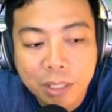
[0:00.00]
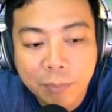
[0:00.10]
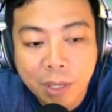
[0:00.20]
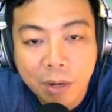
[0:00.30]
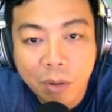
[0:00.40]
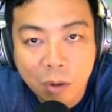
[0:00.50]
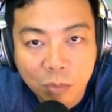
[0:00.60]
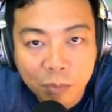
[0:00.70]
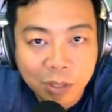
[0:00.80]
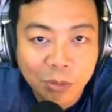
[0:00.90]
Tapi kalau orang
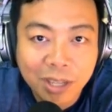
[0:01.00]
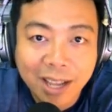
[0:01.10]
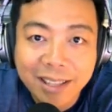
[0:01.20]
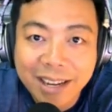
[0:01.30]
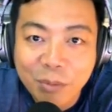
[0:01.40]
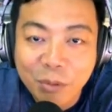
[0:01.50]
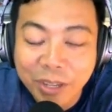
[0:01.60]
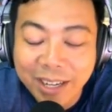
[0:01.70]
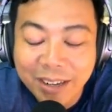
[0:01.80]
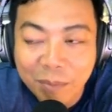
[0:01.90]
umum tentunya kan tidak
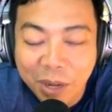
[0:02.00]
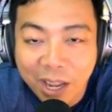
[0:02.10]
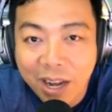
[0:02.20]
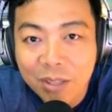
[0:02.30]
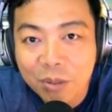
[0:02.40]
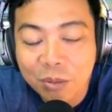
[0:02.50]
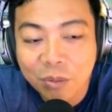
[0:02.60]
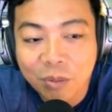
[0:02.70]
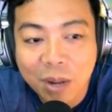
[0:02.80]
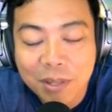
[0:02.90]
mungkin mereka langsung
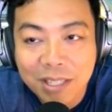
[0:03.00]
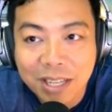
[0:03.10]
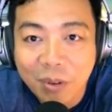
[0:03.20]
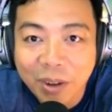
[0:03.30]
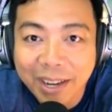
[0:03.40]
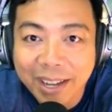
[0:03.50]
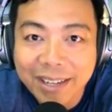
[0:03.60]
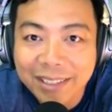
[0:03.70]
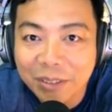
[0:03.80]
dapat sinyal connect kan.